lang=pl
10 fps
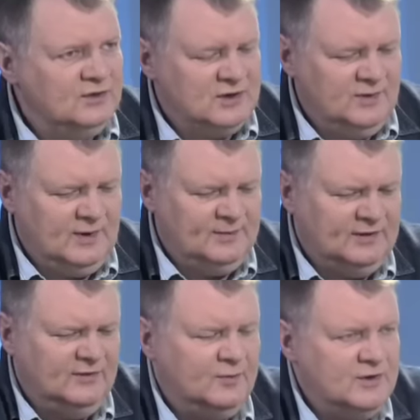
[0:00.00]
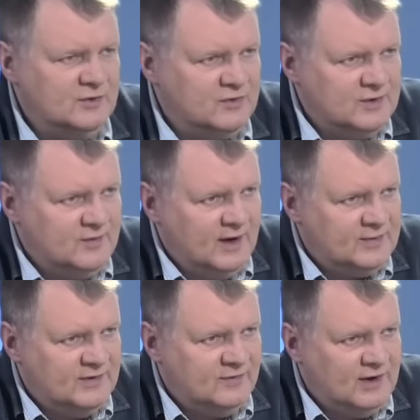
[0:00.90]
i o to, żeby ta platforma się utrzymała
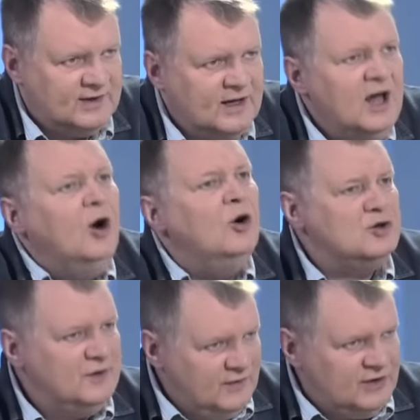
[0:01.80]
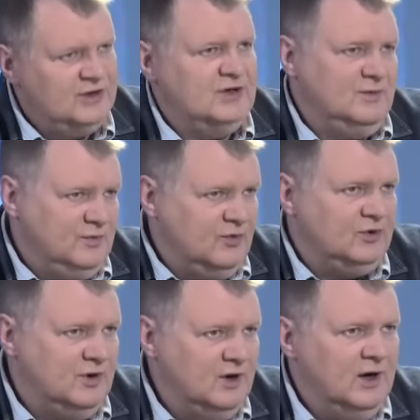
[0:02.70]
przy władzy. Oczywiście, że
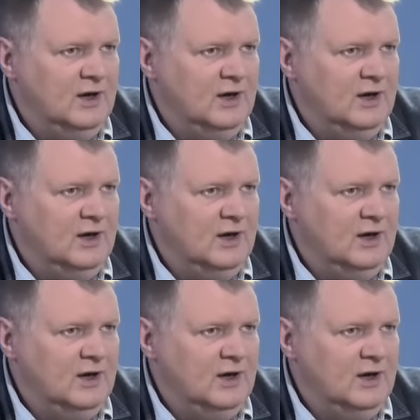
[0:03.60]
było to